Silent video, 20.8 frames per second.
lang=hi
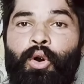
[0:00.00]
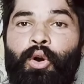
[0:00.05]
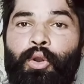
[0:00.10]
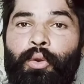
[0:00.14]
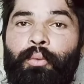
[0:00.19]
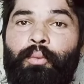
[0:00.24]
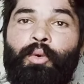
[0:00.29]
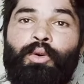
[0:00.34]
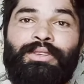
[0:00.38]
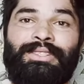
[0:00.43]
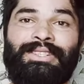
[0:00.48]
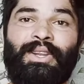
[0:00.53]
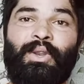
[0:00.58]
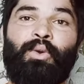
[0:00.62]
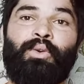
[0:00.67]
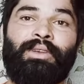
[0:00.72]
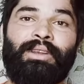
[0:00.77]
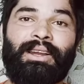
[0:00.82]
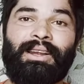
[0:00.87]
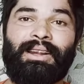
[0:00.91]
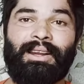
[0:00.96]
और बहुत से
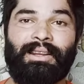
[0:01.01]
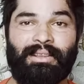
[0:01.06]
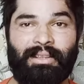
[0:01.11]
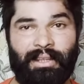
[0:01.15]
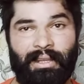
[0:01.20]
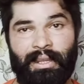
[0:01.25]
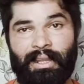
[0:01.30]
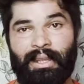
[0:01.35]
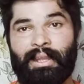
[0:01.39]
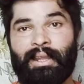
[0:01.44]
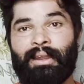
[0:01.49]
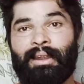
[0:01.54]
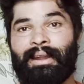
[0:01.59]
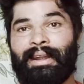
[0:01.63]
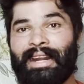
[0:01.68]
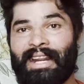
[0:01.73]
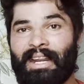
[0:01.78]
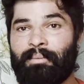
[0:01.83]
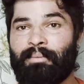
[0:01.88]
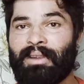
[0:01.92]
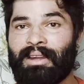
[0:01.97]
लोग क्या करते हैं
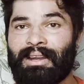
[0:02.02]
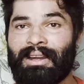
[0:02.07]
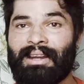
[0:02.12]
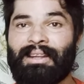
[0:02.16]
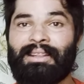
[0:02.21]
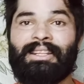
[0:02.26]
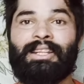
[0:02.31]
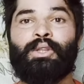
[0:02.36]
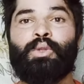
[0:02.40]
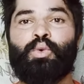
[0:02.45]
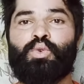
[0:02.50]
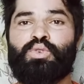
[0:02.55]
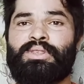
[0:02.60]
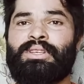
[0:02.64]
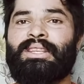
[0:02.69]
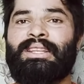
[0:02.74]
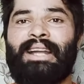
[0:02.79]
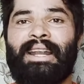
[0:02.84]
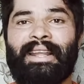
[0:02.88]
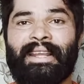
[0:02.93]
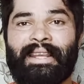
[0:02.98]
ट्रीमिंग करते हैं तो
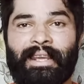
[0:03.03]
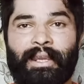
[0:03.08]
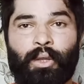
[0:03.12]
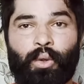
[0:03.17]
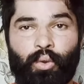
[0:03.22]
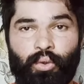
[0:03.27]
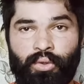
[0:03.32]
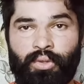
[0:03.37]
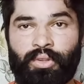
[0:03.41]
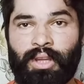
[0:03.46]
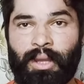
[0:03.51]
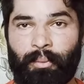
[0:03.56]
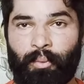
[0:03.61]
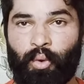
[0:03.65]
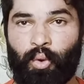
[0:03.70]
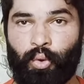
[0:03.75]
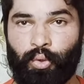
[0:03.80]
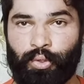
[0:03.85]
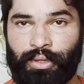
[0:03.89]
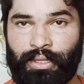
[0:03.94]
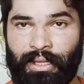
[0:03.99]
उससे दाढ़ी की ग्रोथ कम
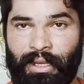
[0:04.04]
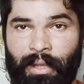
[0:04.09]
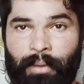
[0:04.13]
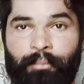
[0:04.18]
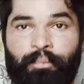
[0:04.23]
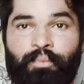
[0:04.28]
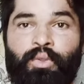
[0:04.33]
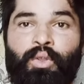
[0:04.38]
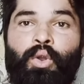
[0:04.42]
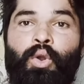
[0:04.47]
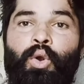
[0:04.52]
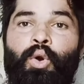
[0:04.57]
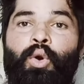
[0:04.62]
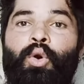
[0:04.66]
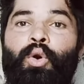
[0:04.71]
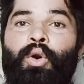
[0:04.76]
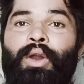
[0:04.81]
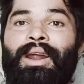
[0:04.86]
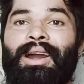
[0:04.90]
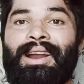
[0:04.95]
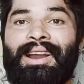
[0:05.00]
होती
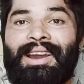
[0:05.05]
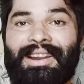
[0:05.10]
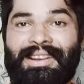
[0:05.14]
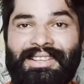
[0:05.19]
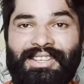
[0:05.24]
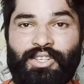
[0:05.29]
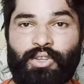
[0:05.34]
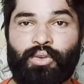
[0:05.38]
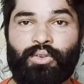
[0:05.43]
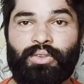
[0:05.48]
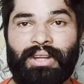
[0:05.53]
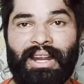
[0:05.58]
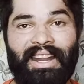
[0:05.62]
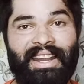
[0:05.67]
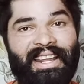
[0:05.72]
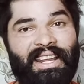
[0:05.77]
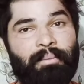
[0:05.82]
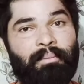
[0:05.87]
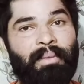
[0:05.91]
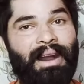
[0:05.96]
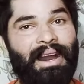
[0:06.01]
है और अगर जिसको
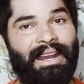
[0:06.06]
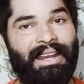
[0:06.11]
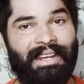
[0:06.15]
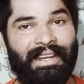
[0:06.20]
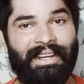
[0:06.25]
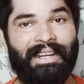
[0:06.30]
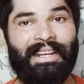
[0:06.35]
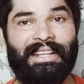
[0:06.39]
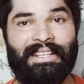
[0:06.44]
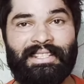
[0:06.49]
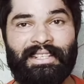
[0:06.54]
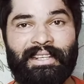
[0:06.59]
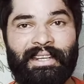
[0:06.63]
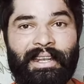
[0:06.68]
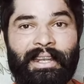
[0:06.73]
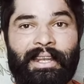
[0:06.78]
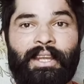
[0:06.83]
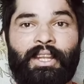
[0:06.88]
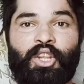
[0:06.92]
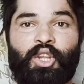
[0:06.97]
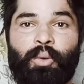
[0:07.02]
दाढ़ी के बाल ही नहीं
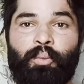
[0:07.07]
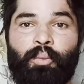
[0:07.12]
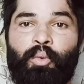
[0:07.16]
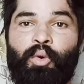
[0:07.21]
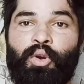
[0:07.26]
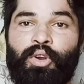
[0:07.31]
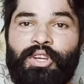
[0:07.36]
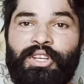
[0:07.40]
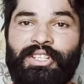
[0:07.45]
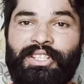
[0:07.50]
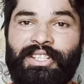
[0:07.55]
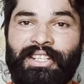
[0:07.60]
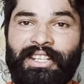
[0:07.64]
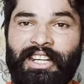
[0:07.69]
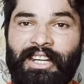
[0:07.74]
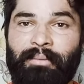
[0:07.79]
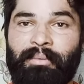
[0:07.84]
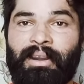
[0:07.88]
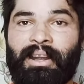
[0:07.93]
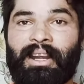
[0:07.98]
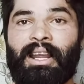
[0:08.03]
चाहिए तो वो इस
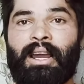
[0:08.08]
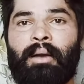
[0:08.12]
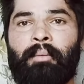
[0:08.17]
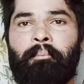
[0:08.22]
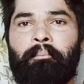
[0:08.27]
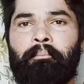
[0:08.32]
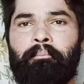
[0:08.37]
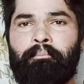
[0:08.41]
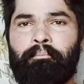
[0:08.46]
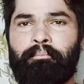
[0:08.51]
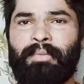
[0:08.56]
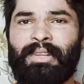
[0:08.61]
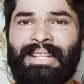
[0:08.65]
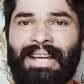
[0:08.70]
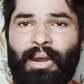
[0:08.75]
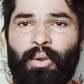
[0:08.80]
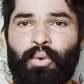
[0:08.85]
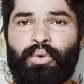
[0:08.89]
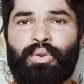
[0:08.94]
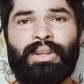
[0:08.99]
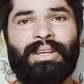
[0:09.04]
ट्रीटमेंट का
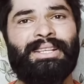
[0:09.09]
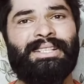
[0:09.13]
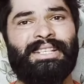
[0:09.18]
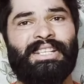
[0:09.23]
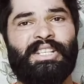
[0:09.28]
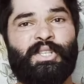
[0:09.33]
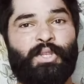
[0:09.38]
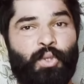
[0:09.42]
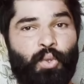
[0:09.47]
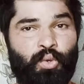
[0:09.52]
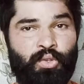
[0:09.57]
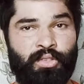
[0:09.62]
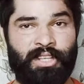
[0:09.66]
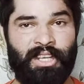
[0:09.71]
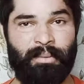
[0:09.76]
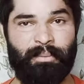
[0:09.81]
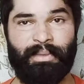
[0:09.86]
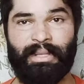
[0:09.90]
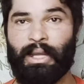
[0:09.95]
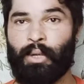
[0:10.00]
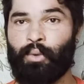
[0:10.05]
विदाउट किसी सोच
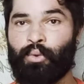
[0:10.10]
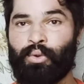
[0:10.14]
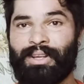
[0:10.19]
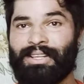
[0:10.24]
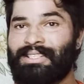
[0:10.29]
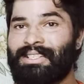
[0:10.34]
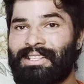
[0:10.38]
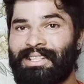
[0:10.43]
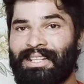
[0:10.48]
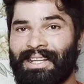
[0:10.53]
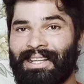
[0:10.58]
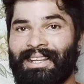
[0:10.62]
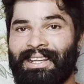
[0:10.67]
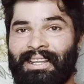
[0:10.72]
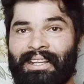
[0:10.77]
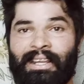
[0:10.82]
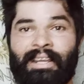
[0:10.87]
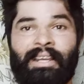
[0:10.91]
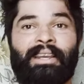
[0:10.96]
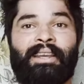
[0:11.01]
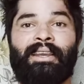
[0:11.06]
के विदाउट किसी थिंकिंग
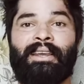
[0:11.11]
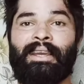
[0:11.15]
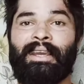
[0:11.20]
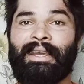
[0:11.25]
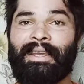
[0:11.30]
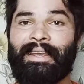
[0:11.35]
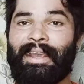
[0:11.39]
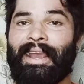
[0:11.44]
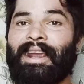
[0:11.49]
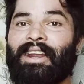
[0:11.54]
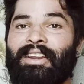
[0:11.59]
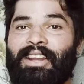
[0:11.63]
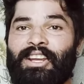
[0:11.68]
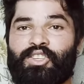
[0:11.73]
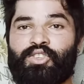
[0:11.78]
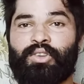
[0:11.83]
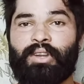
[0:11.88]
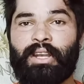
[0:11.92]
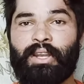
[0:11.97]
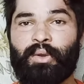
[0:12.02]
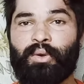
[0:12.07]
के ये एक
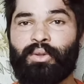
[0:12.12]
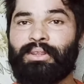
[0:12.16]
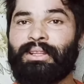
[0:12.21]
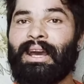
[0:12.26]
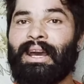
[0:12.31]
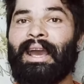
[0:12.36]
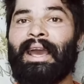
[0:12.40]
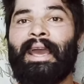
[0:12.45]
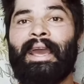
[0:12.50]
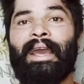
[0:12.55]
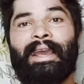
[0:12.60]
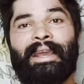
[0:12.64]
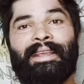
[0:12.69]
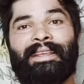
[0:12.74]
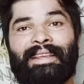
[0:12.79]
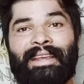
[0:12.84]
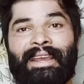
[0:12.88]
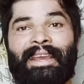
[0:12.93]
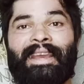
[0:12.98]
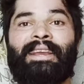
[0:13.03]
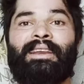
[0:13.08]
नेचुरली होता
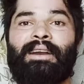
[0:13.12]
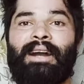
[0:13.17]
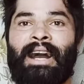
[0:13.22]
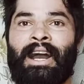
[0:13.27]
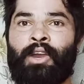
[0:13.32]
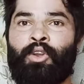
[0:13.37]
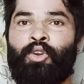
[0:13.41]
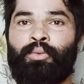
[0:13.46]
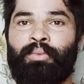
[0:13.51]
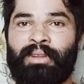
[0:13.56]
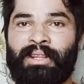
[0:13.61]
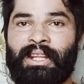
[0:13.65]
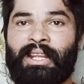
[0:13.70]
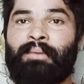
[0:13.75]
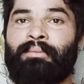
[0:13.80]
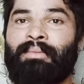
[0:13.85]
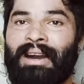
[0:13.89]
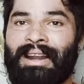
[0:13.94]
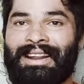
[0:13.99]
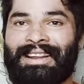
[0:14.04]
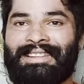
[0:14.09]
है ये एक
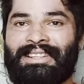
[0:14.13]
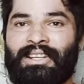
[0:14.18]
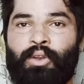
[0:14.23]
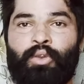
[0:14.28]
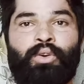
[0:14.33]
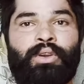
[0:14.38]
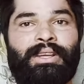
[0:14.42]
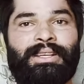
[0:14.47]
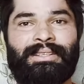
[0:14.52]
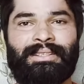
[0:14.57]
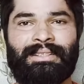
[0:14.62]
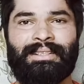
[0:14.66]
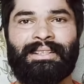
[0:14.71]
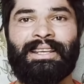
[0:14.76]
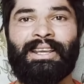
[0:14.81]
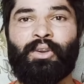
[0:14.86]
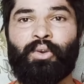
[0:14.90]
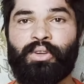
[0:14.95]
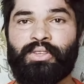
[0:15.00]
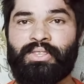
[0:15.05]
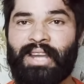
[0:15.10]
आयुर्वेदिक मान के चलो
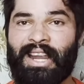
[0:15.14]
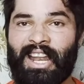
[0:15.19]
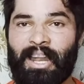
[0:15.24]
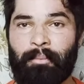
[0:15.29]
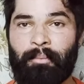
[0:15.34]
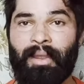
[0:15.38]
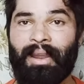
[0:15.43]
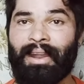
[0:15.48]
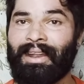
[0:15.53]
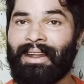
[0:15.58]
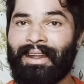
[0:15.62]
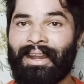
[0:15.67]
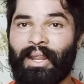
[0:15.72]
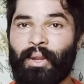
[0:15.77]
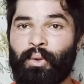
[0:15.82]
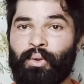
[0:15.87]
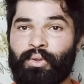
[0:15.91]
इसके कोई साइड इफेक्ट नहीं